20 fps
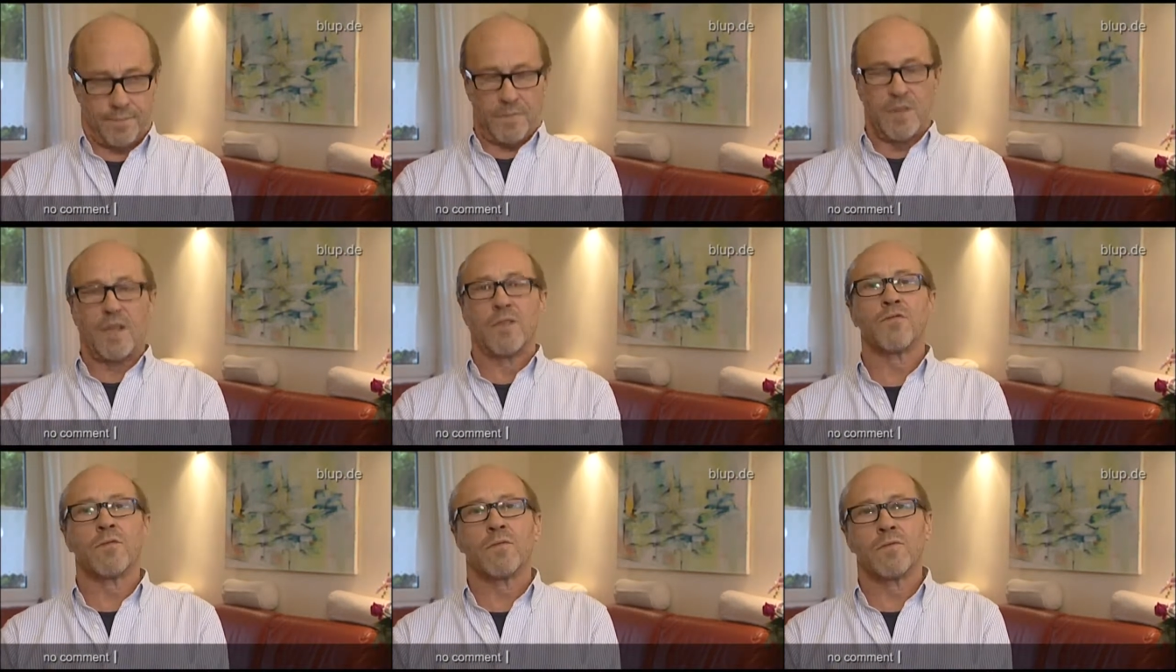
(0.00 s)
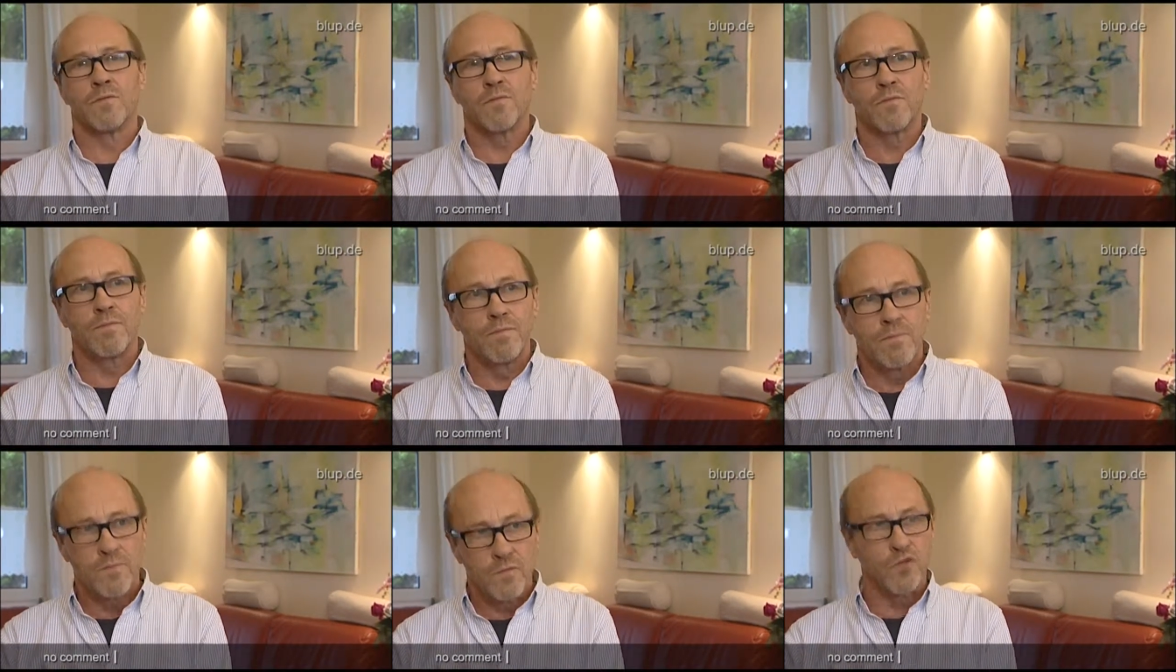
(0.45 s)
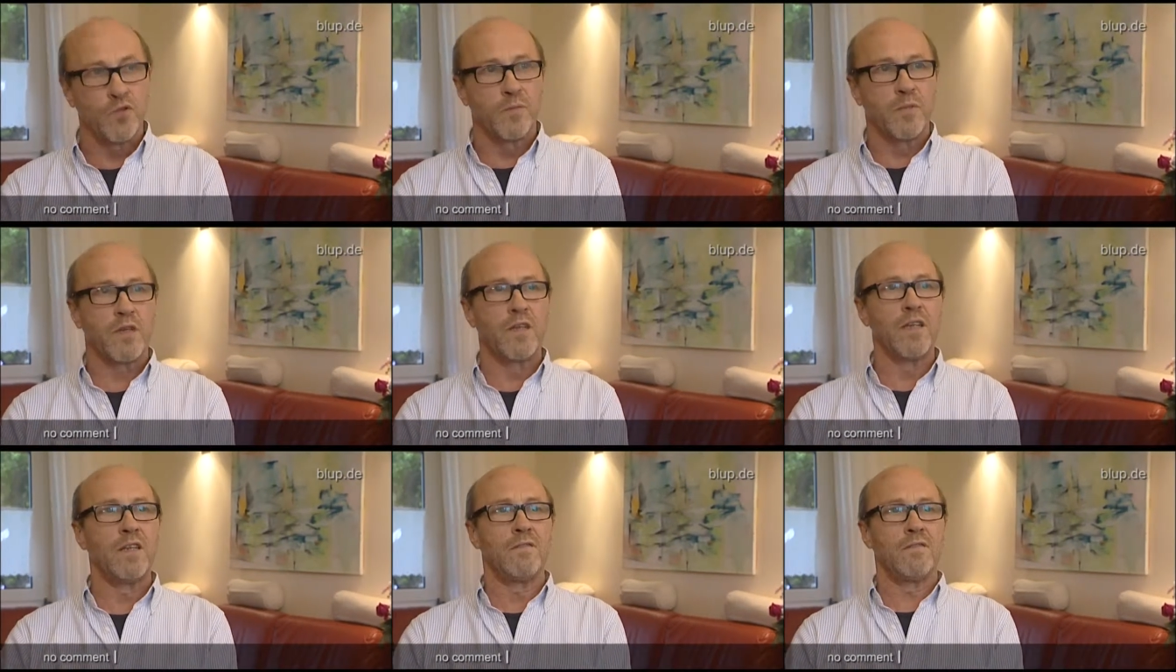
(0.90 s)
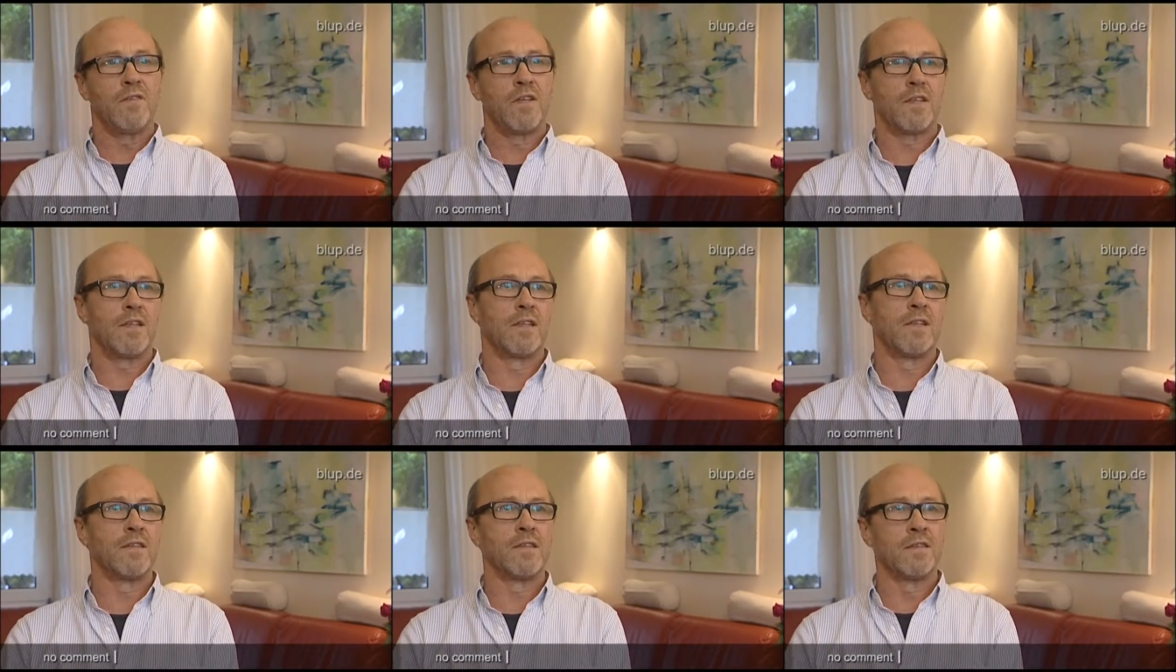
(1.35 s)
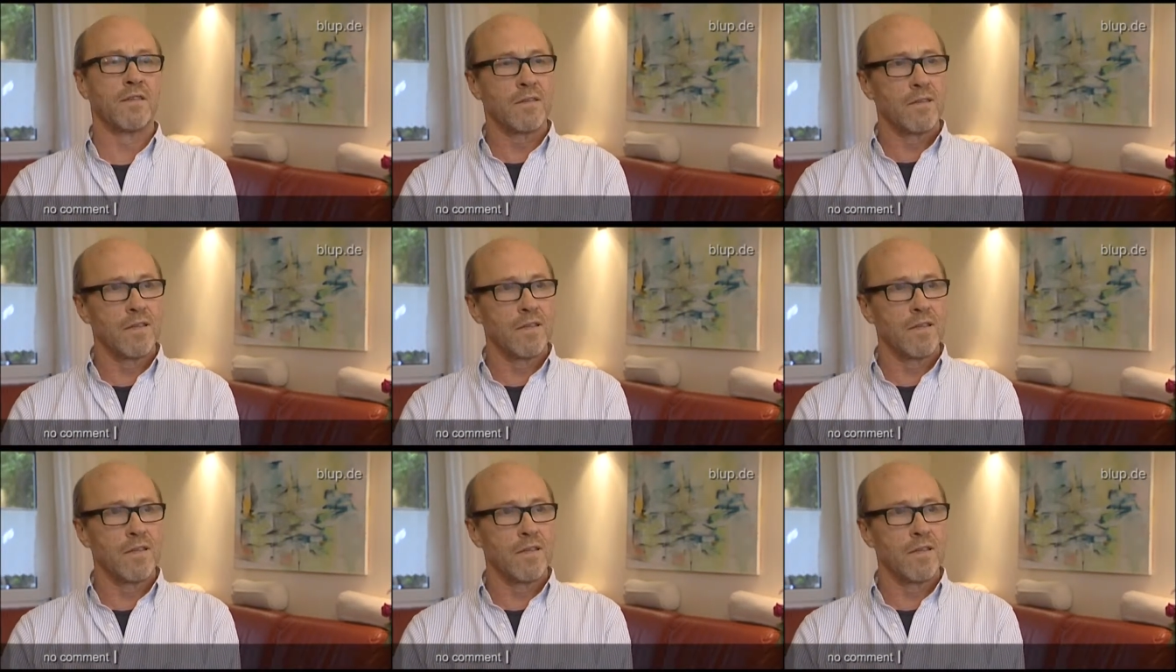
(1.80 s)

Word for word: also zu Beginn war der,